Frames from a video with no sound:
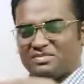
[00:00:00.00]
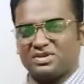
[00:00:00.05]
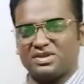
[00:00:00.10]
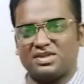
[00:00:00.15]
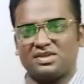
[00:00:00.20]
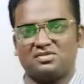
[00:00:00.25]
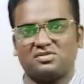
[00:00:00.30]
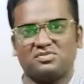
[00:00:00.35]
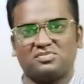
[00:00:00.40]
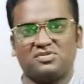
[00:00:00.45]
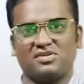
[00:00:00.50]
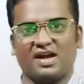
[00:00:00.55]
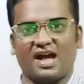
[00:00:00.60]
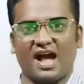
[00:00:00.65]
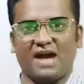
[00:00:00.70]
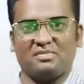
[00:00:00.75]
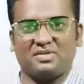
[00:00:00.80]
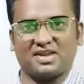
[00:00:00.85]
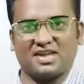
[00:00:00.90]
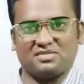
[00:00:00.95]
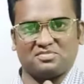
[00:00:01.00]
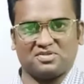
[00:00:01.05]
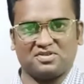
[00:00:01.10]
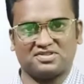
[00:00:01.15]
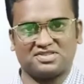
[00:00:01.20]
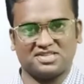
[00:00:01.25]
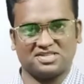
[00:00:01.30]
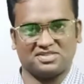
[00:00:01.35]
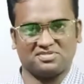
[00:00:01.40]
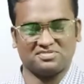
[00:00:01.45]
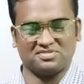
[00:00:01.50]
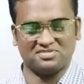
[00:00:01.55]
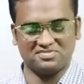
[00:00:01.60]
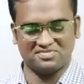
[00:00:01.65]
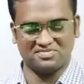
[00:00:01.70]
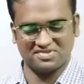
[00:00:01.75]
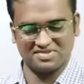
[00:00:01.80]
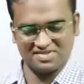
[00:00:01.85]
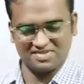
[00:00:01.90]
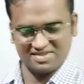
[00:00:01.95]
কি করব আবার কার্বন ডাইঅক্সাইড দেবো
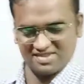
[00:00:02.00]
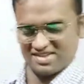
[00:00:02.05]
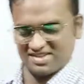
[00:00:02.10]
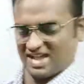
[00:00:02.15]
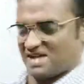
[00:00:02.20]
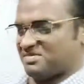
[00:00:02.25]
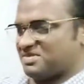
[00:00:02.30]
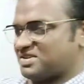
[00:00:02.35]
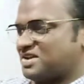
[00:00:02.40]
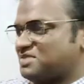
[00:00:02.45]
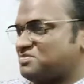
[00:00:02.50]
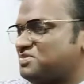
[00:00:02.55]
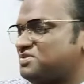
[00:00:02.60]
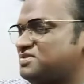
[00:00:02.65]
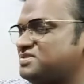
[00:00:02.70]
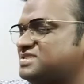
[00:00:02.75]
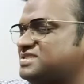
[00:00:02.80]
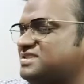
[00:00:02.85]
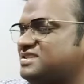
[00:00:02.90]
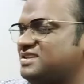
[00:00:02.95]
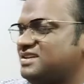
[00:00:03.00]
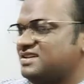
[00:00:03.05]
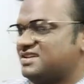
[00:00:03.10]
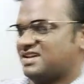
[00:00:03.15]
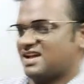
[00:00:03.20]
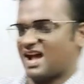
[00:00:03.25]
আবার কার্বন ডাইঅক্সাইড দিলে